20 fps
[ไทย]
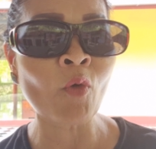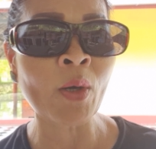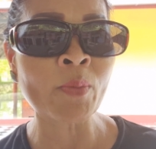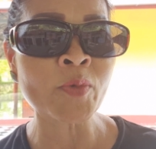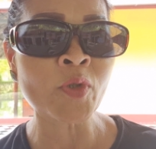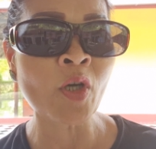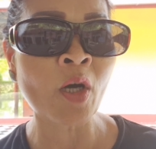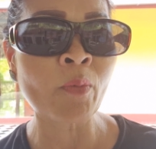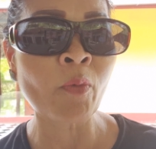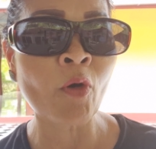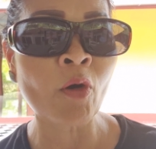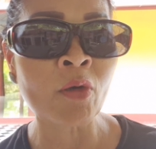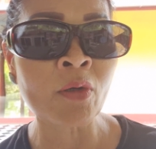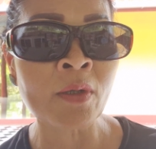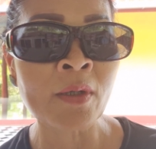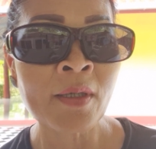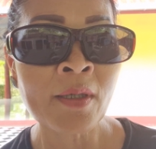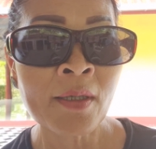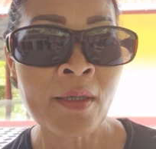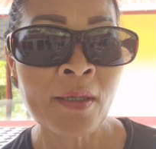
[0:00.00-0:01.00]
ความชอบของ
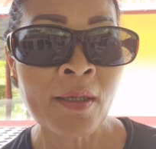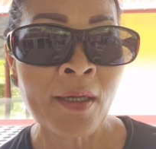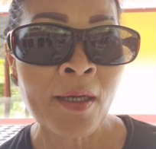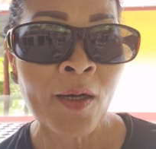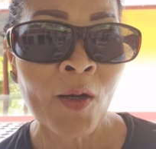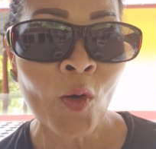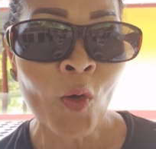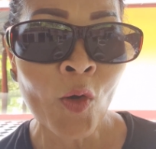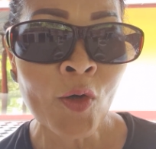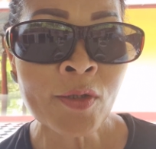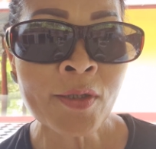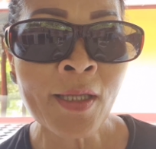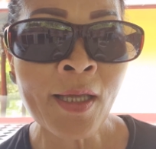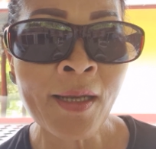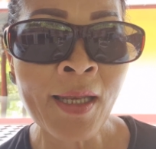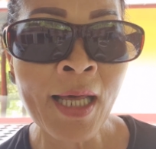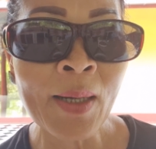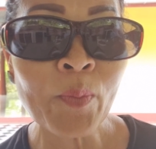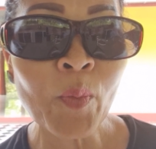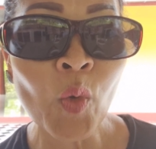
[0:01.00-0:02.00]
ของแต่
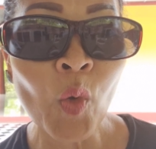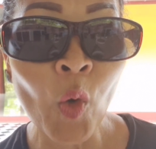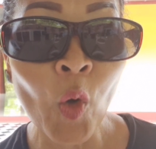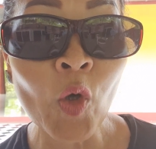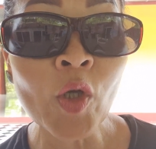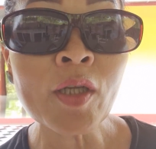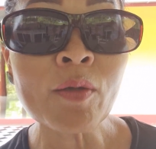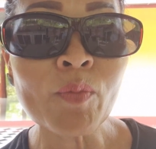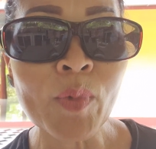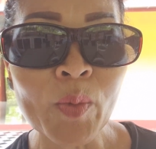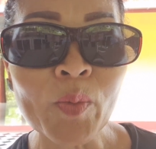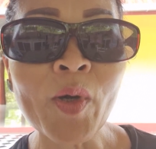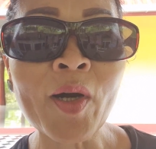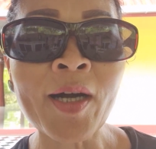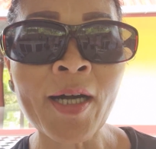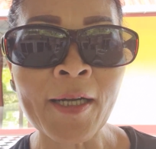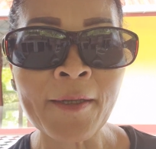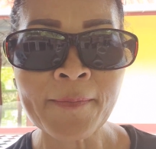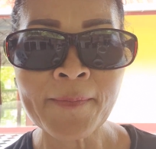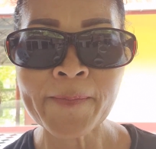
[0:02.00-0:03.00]
ละบุคคลเป็นบอก
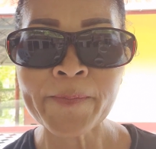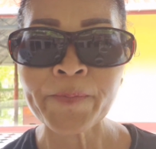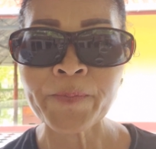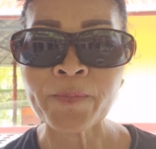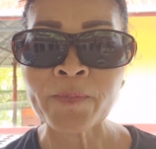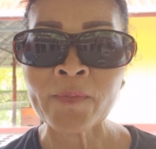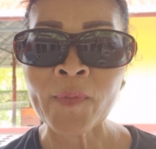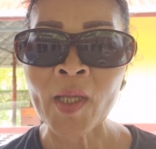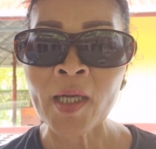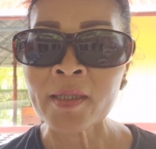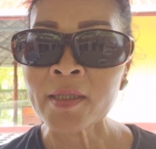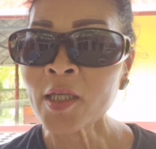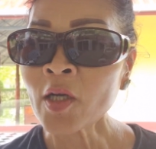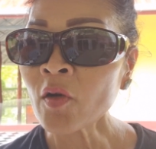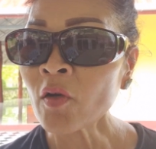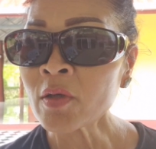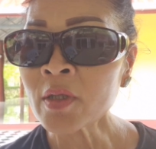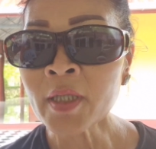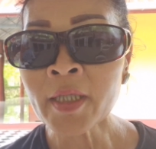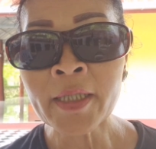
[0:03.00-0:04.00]
ค่ะ แต่ข
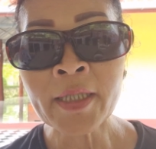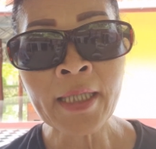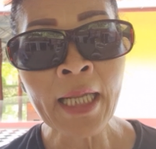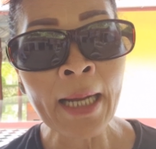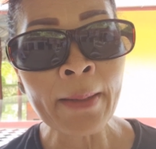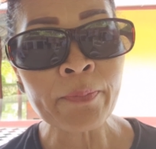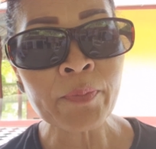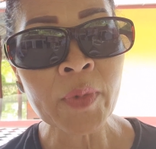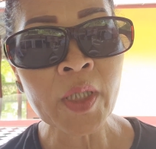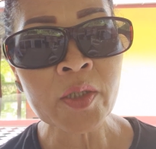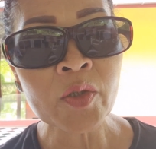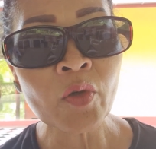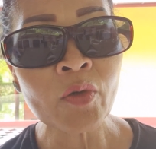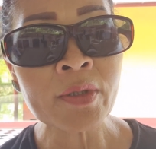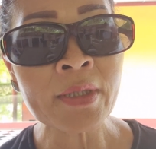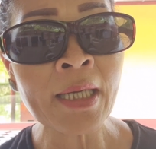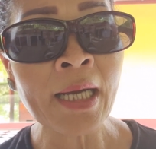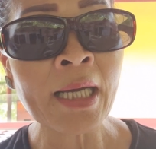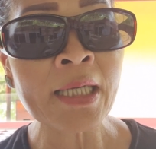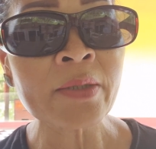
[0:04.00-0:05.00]
องเอ้ยทำเอ้ยตุ๊ก
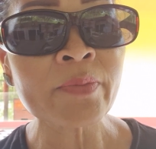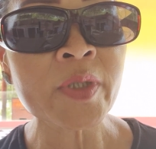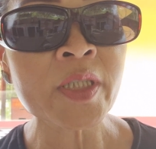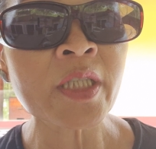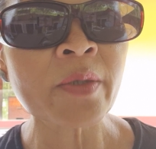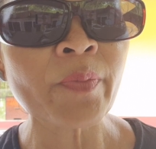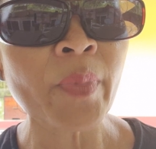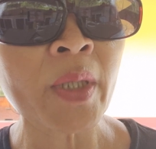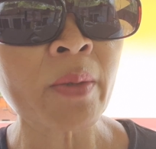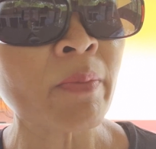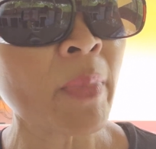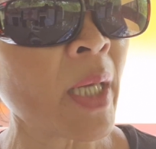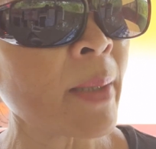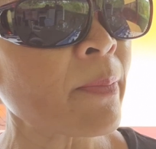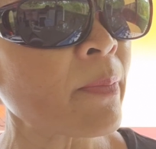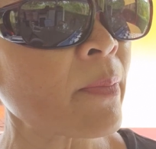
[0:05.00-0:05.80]
ตาเนี่ยมันสิเป็นแบบ